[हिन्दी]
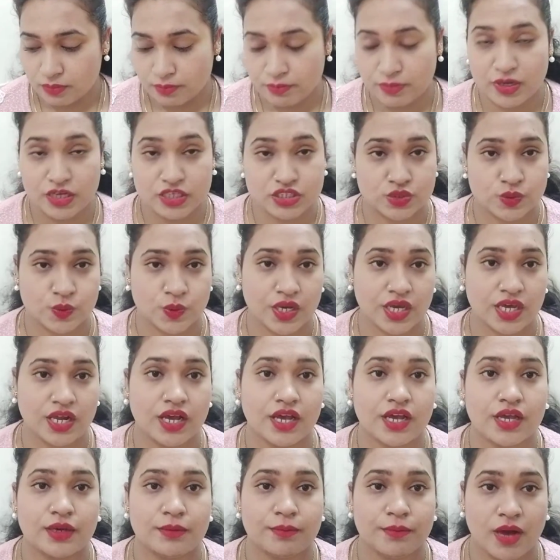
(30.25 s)
ब्लश वगैरह
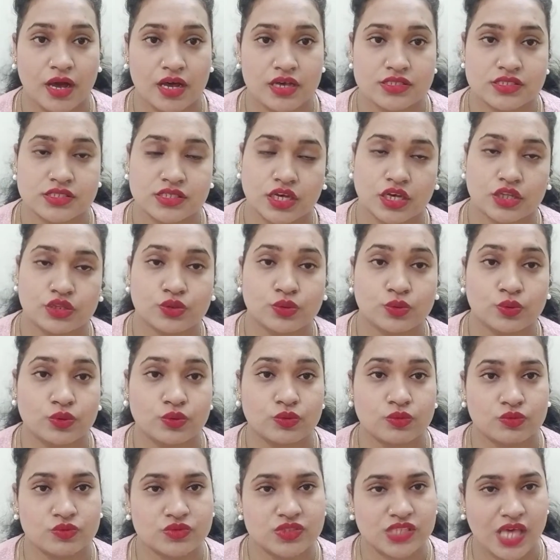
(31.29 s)
है मास्क का तो
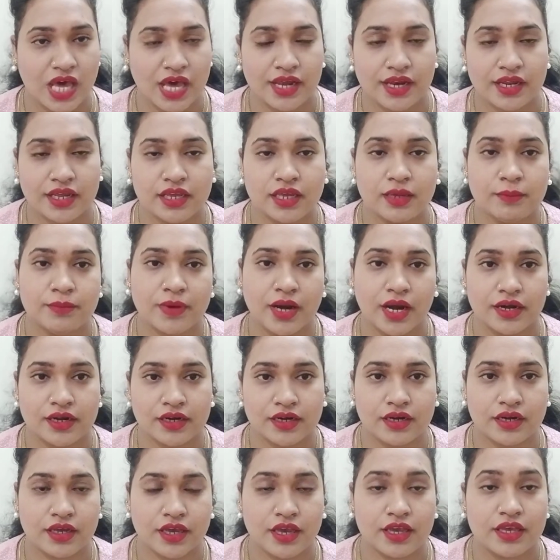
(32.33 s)
सारे ही
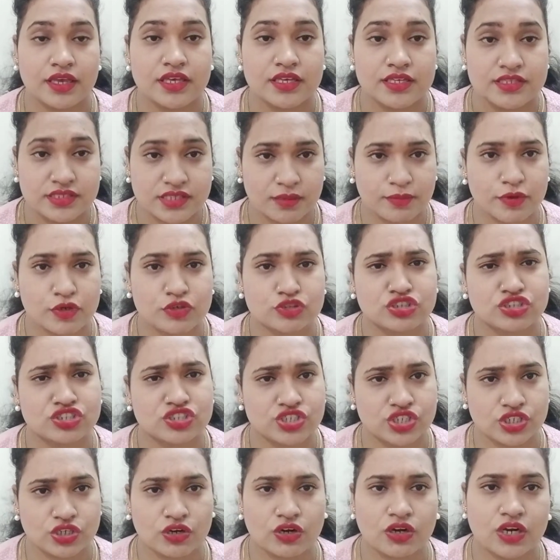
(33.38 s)
ब्रांडेड हैं इससे भी कुछ
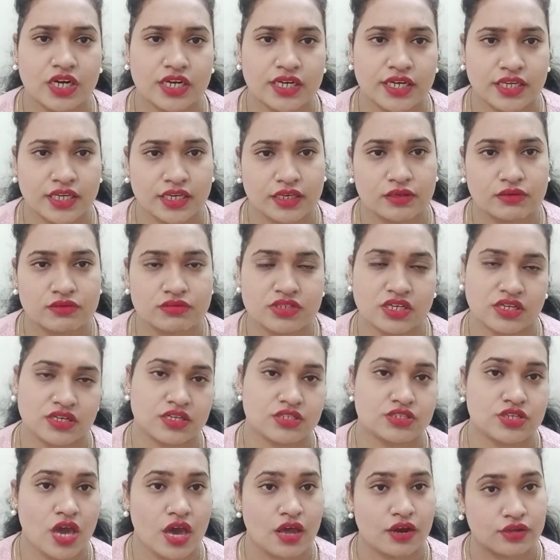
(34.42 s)
अच्छी क्वालिटी के यूज़
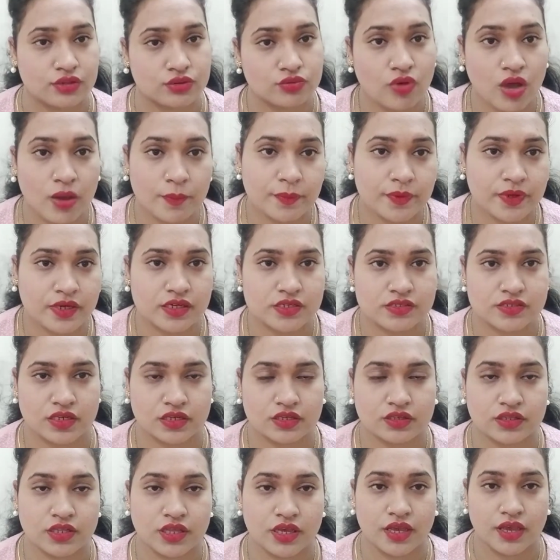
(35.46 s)
करना चाह रहे हैं तो आप कर
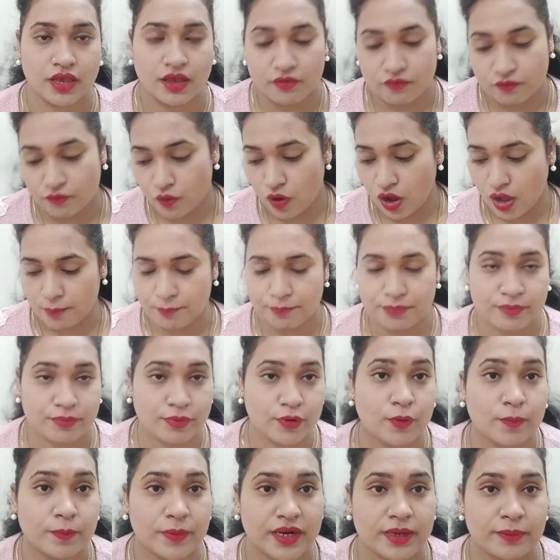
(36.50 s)
सकते हैं वो आपके
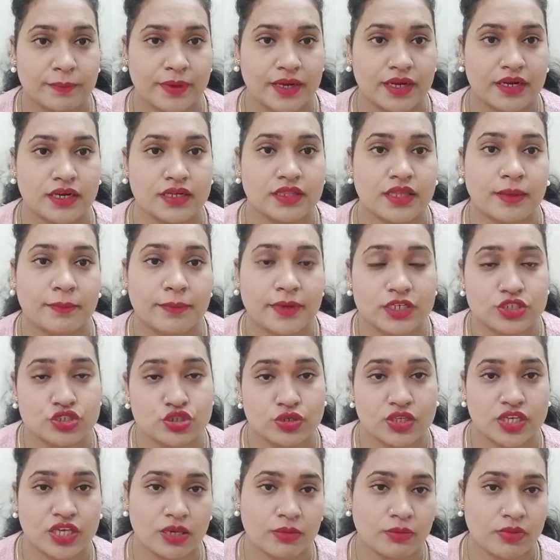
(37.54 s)
ऊपर डिपेंड करता है बट
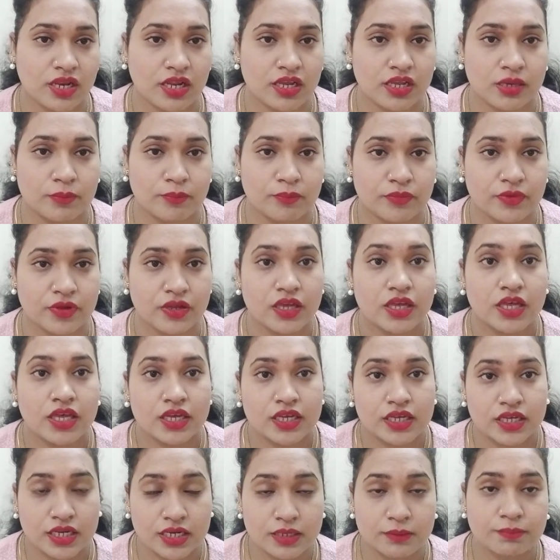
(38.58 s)
जो ये मैंने
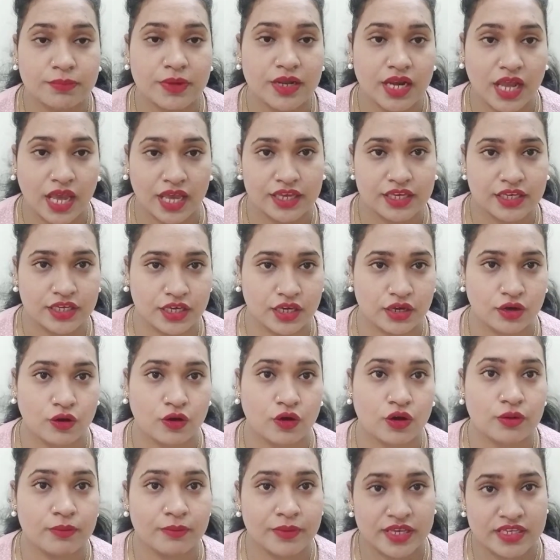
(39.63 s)
किट बनाई है
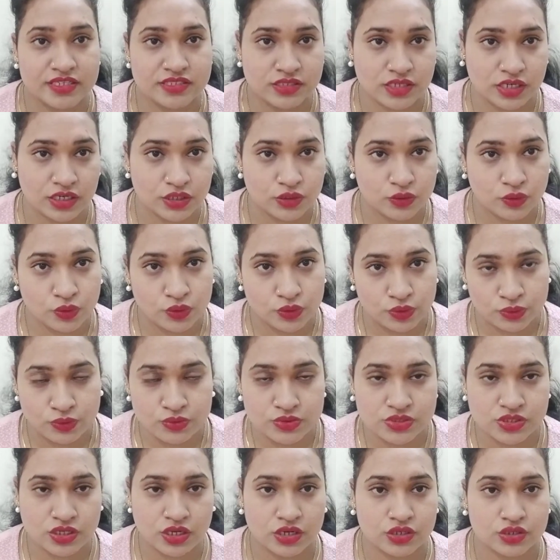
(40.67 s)
और मैं इस किट को
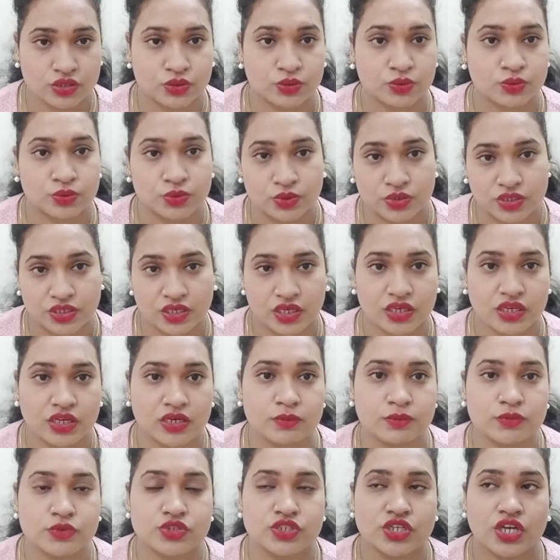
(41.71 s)
यूज़ करती हूँ तो ये
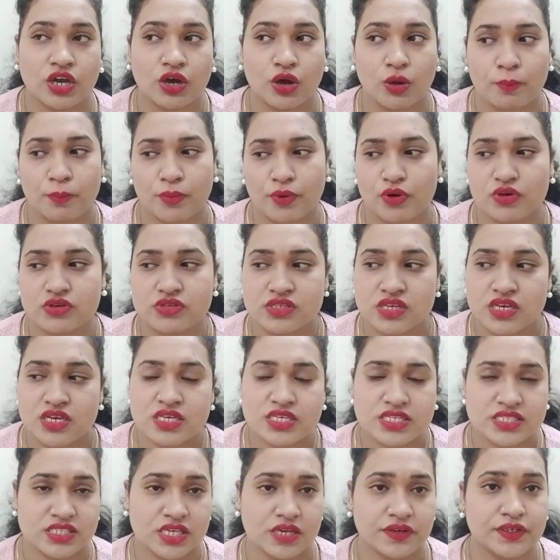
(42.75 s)
किट मुझे अप्रॉक्स
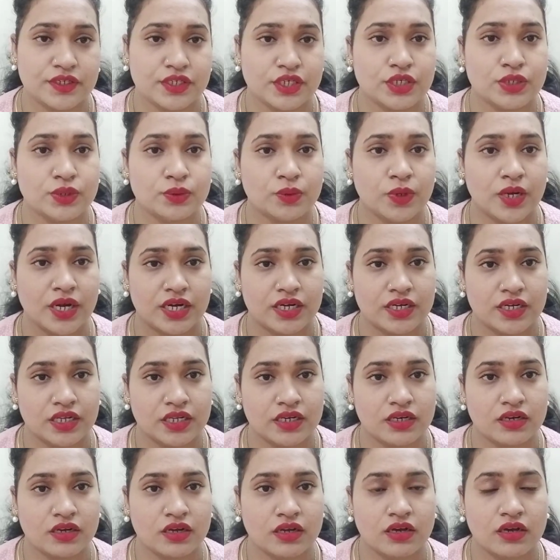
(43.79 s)
सेवनटीन टू
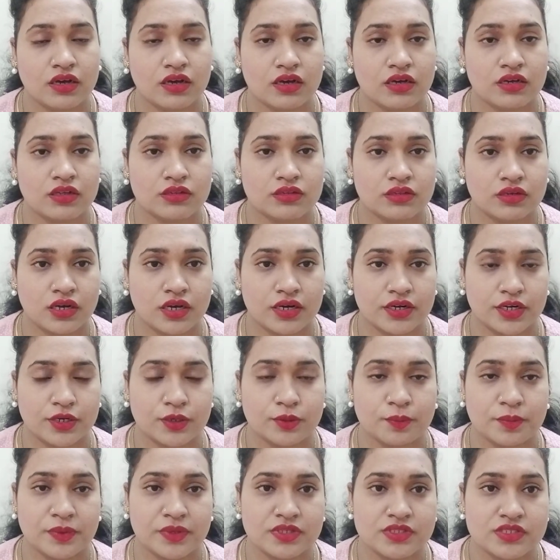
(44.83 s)
एटीन हंड्रेड
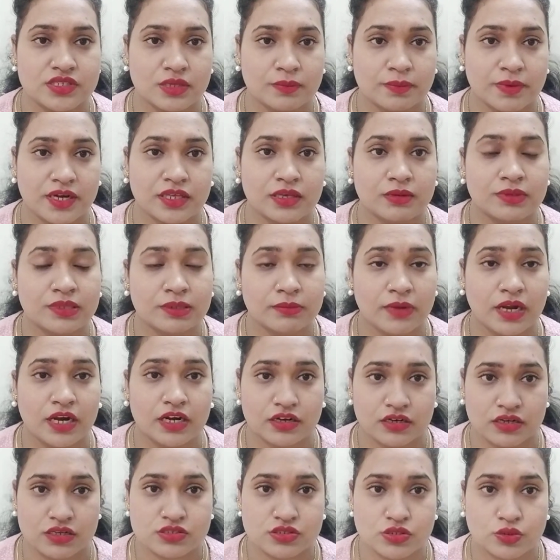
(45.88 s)
रुपीज़ की पड़ी है मतलब
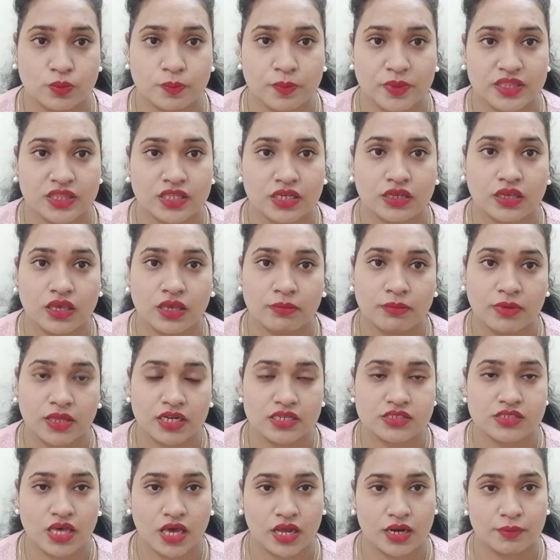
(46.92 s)
अठारह सौ रुपये तक के
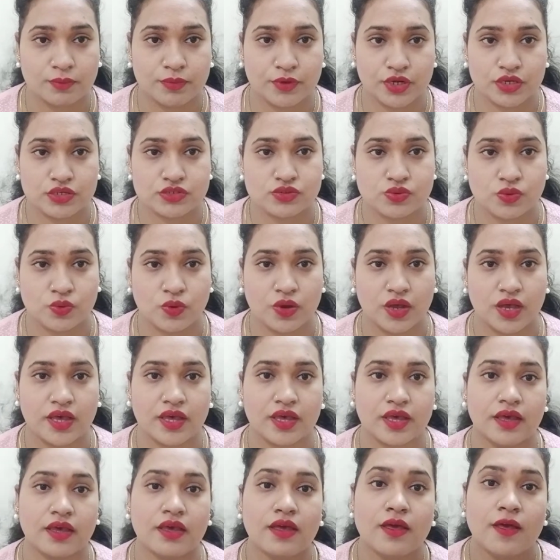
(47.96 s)
मेरे सारे प्रोडक्ट्स हो गए
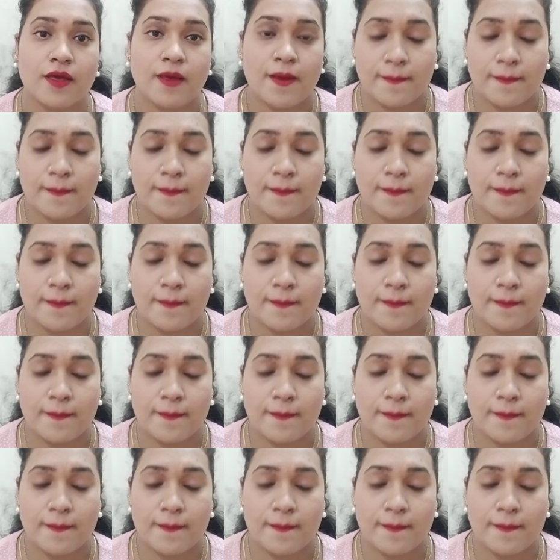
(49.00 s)
हैं